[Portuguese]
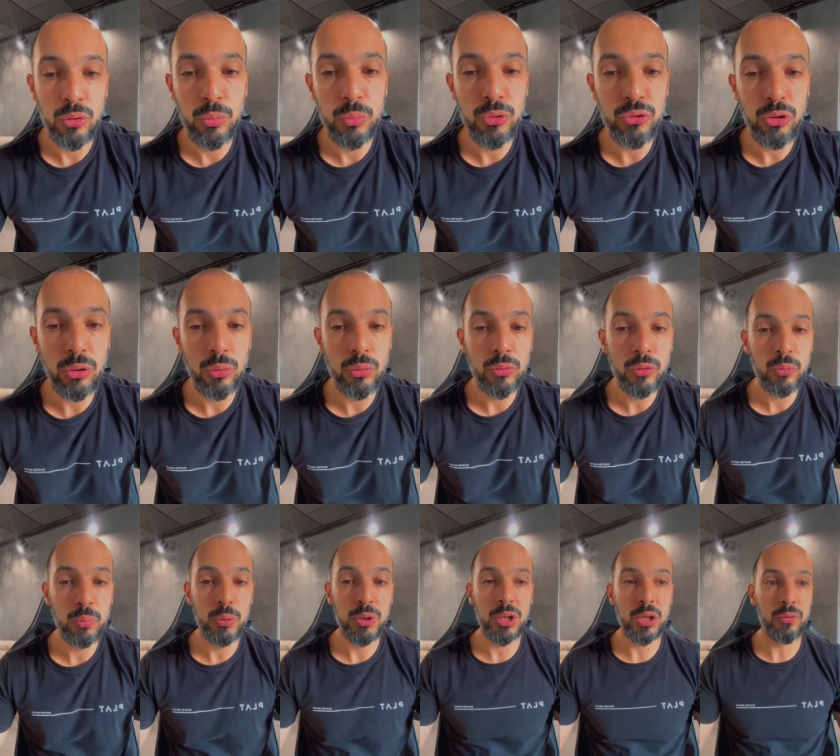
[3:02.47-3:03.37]
seu número de
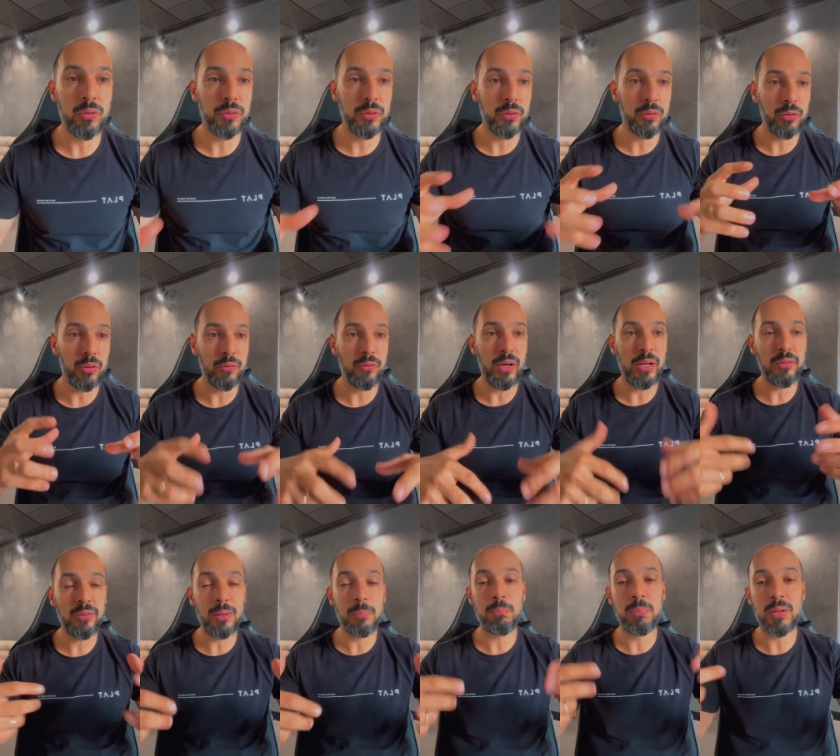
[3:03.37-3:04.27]
alunos. Porque você só
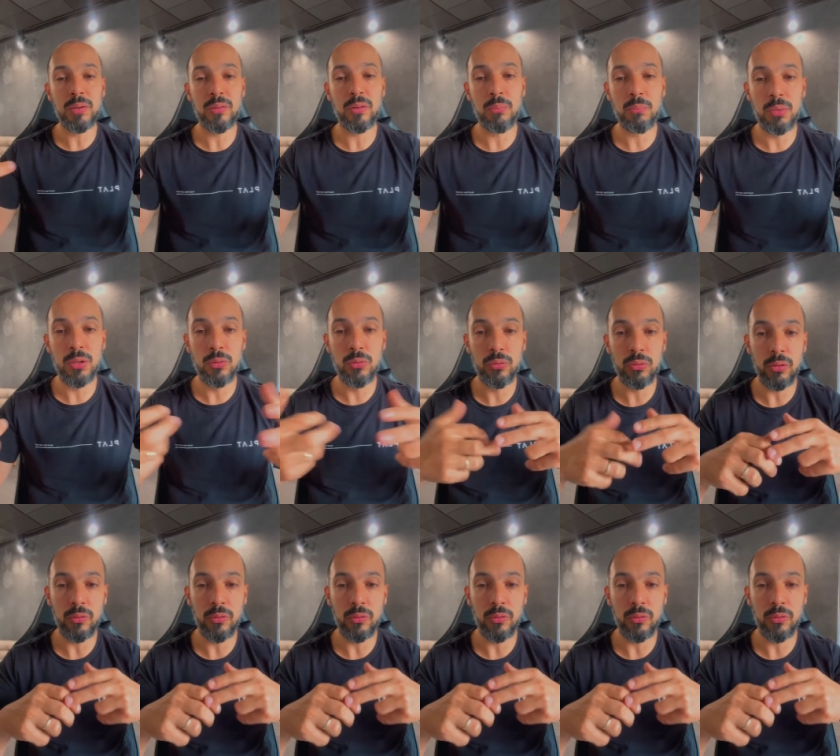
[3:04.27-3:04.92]
vai ser percebido,